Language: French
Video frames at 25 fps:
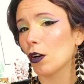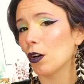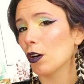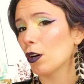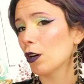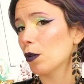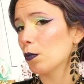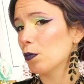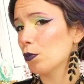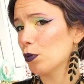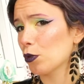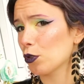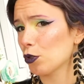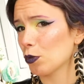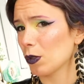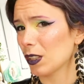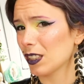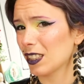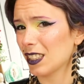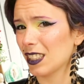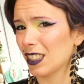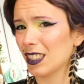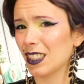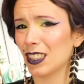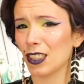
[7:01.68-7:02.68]
euh, pour je crois
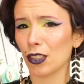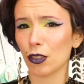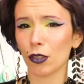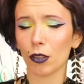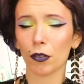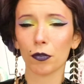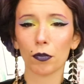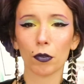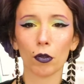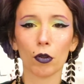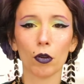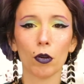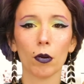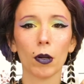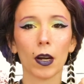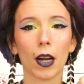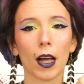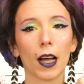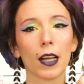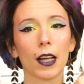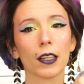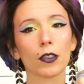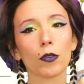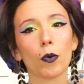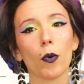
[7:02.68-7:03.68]
que c'est 19 euros
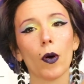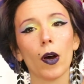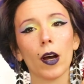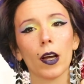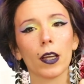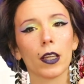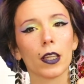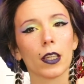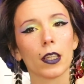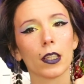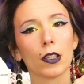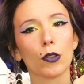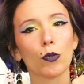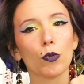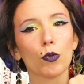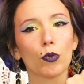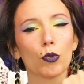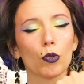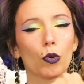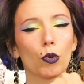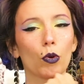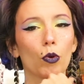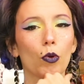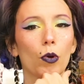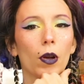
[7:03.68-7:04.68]
là à 3 et
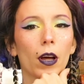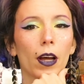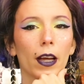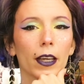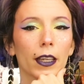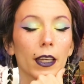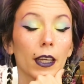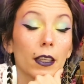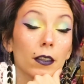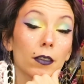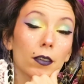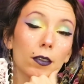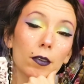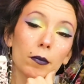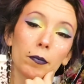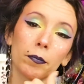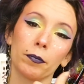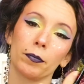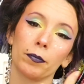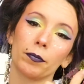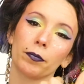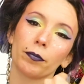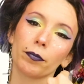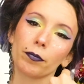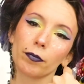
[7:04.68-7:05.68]
12 euros là à 4.
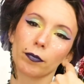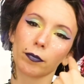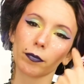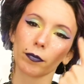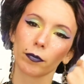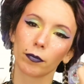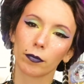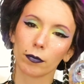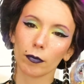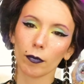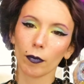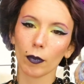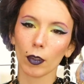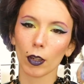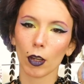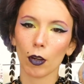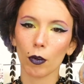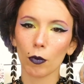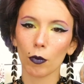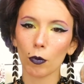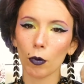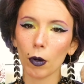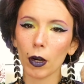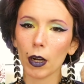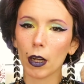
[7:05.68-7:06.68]

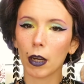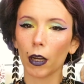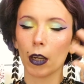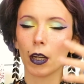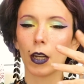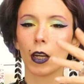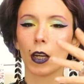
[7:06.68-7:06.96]
Voilà.